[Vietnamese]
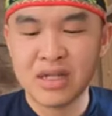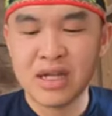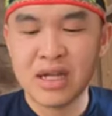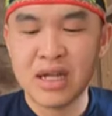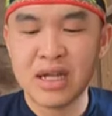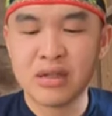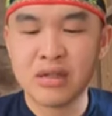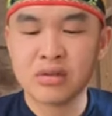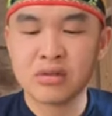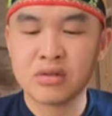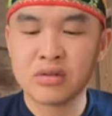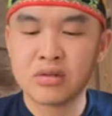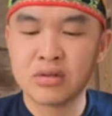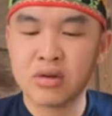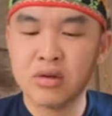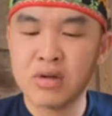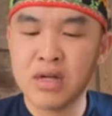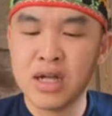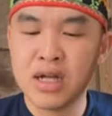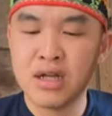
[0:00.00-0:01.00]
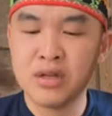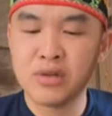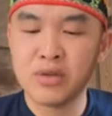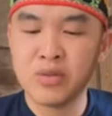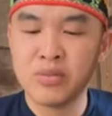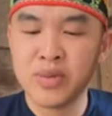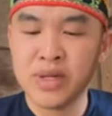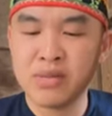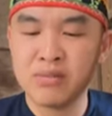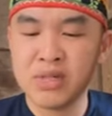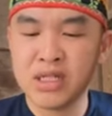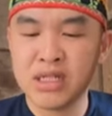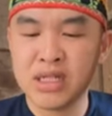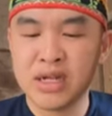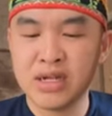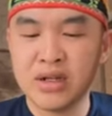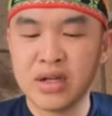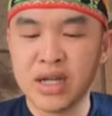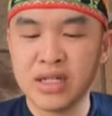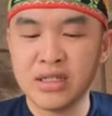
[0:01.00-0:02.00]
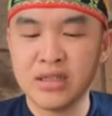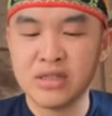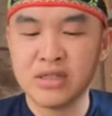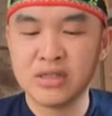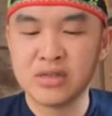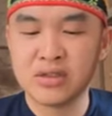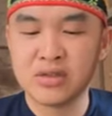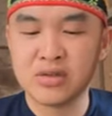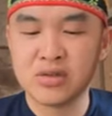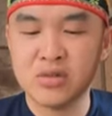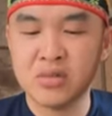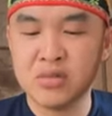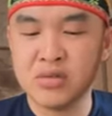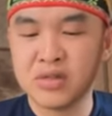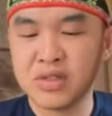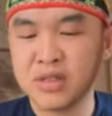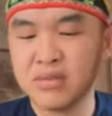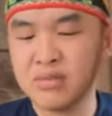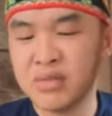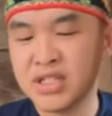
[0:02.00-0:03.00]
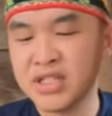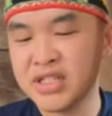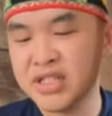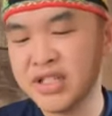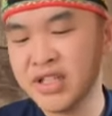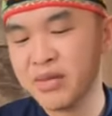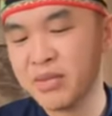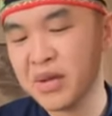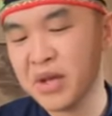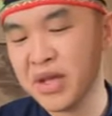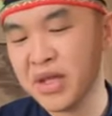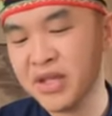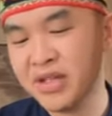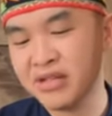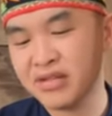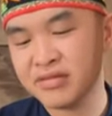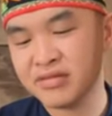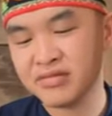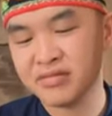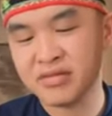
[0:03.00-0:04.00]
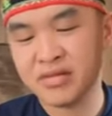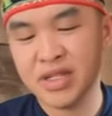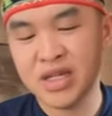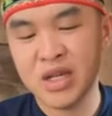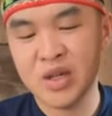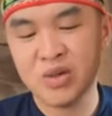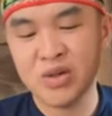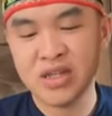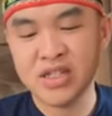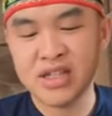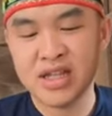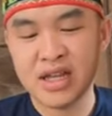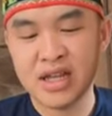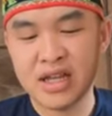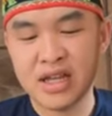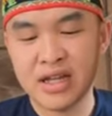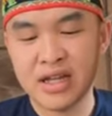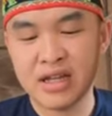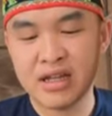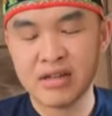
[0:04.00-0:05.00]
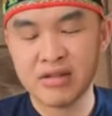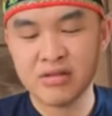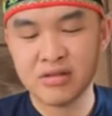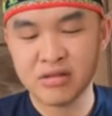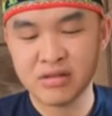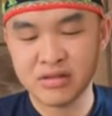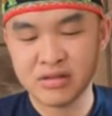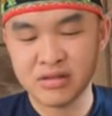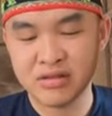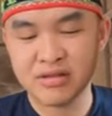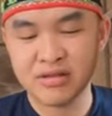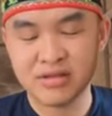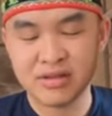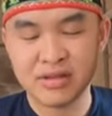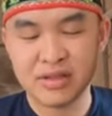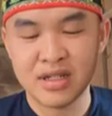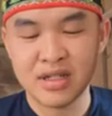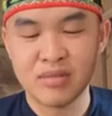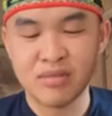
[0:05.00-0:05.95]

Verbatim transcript: đâu à, Cố gắng tu pet mà tầm khắn thử tu cân 79 này phải Yêu lấy là ừ.